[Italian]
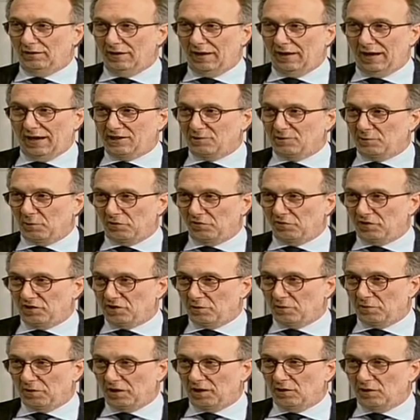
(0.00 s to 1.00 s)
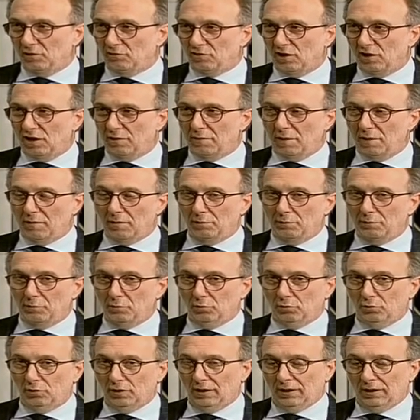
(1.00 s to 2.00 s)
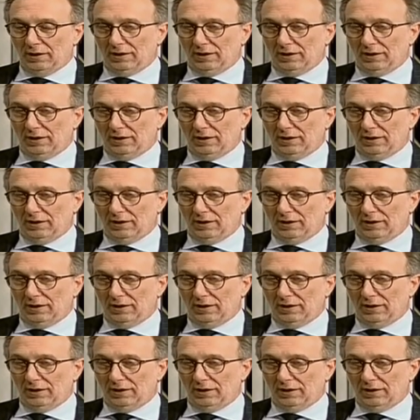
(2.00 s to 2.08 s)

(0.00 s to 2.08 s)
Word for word: delle ex province perché non ce le abbiamo più,